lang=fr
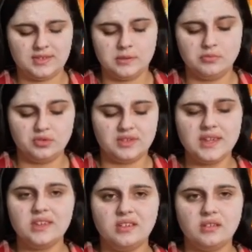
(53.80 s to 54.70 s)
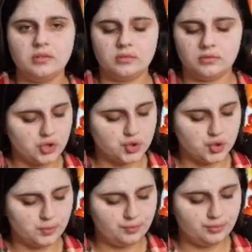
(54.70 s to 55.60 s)
Les bouteilles. Un
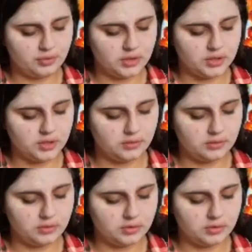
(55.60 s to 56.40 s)
shampoing